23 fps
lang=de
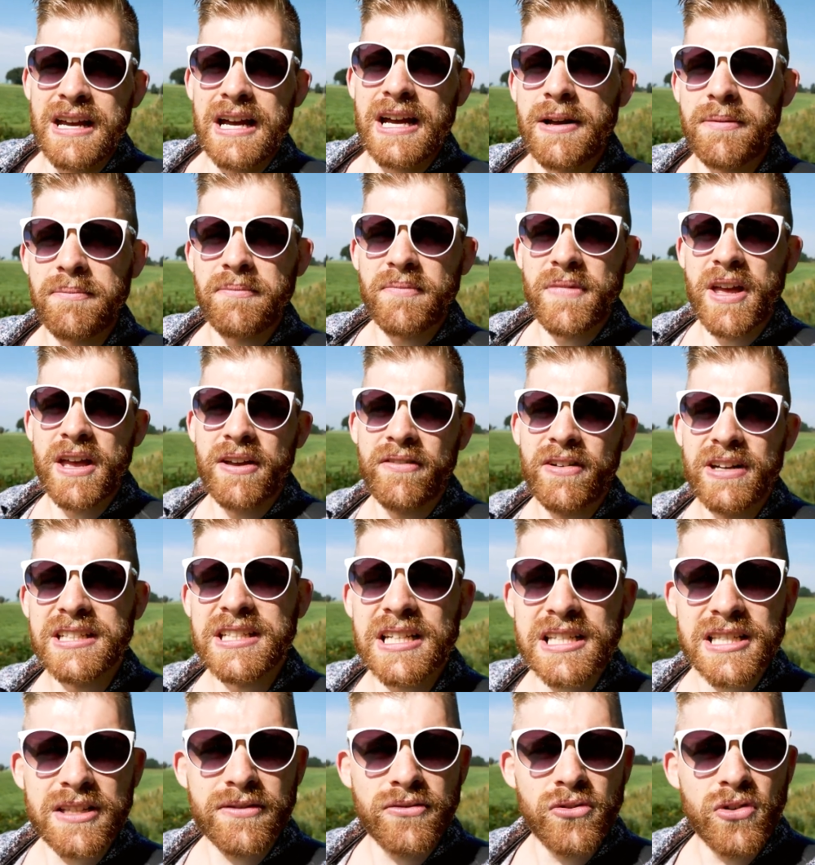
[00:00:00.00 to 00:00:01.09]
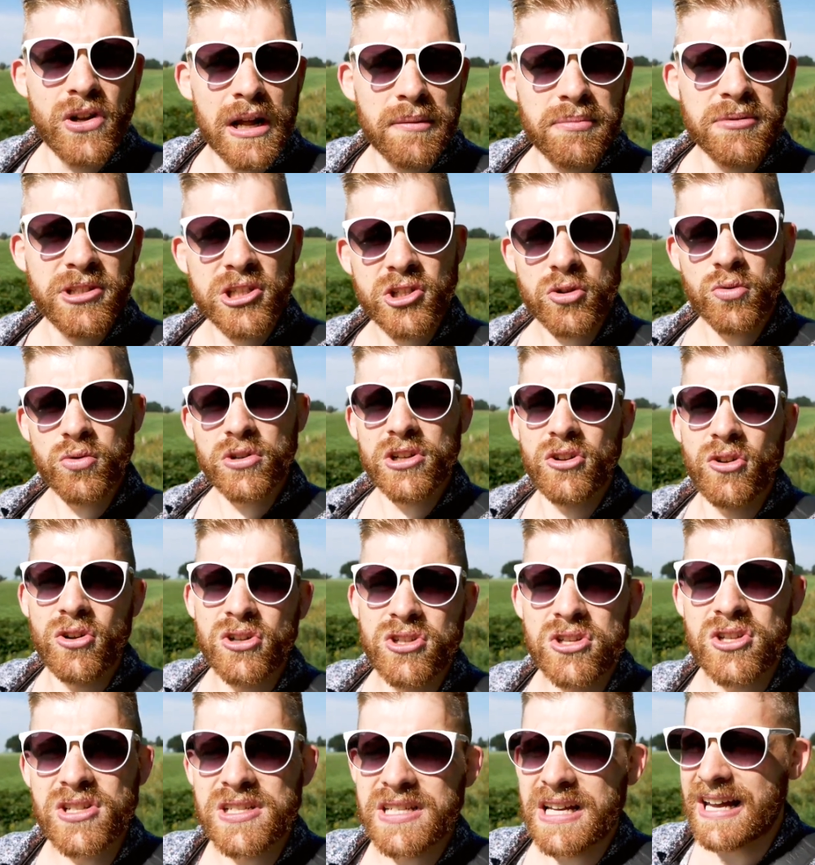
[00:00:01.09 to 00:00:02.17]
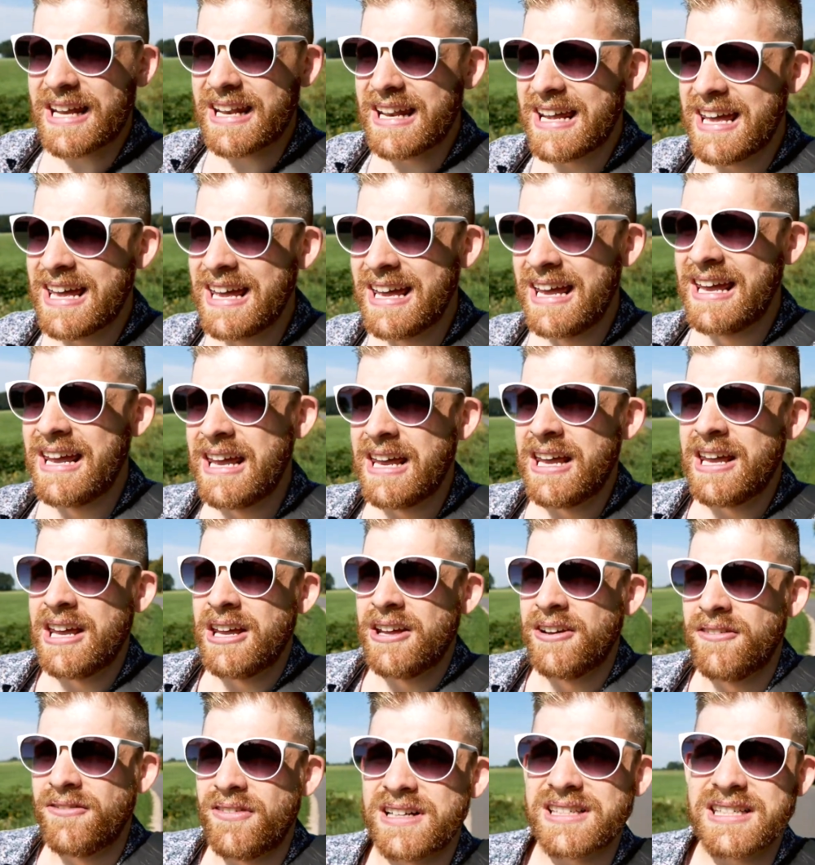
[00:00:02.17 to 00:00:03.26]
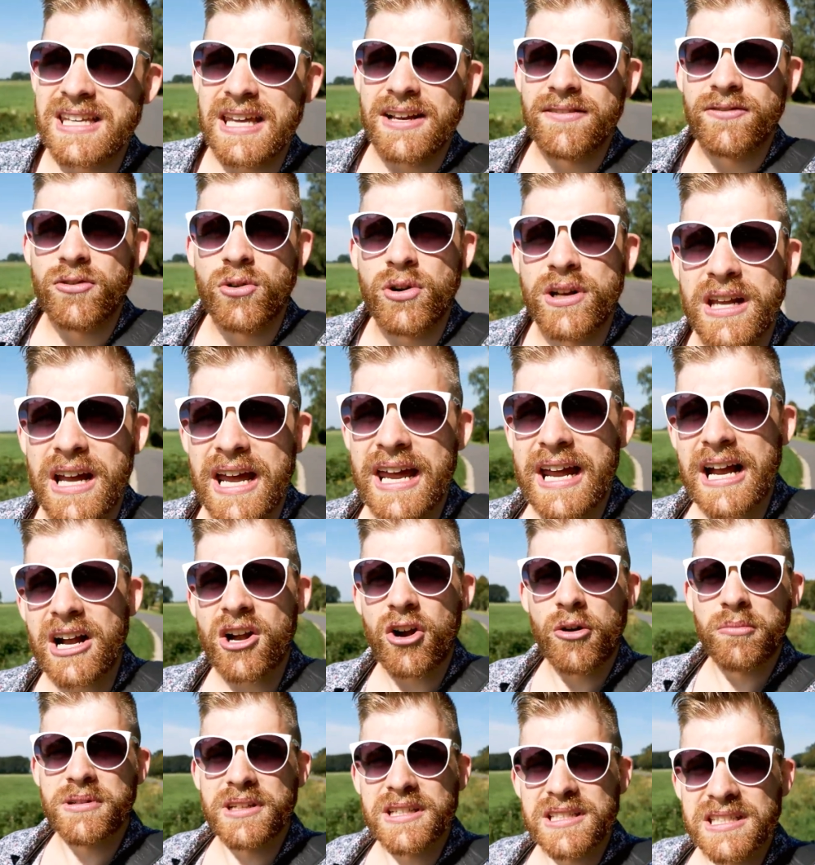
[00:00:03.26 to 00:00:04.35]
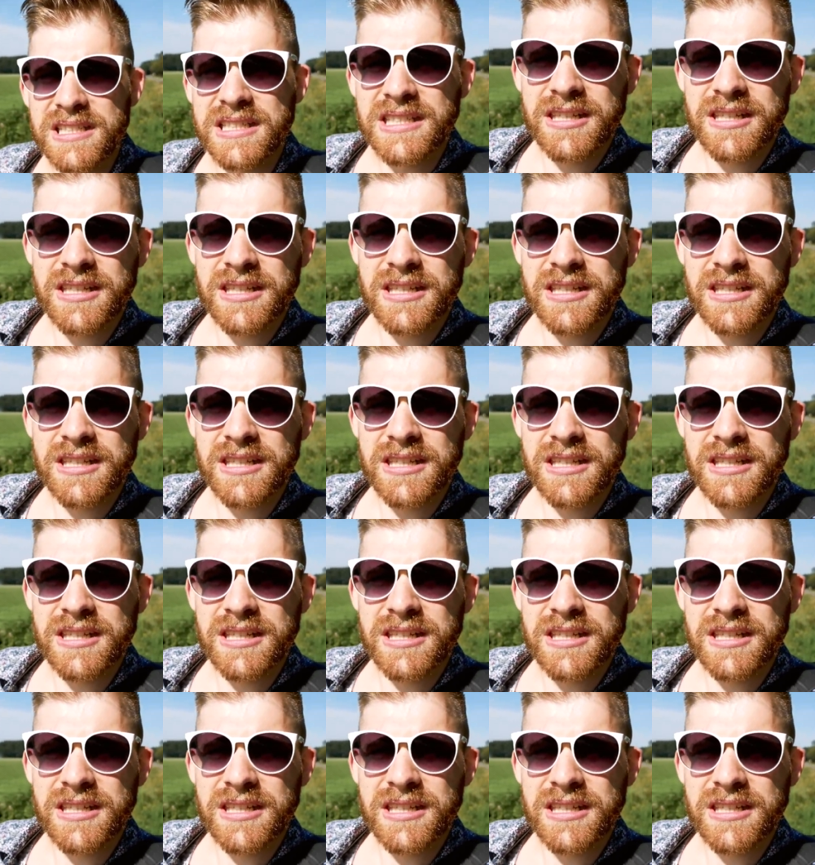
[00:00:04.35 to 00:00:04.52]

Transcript: ähm, wenn ich das Gefühl habe, nicht gut genug zu sein, was irgendwo daherkommt, dass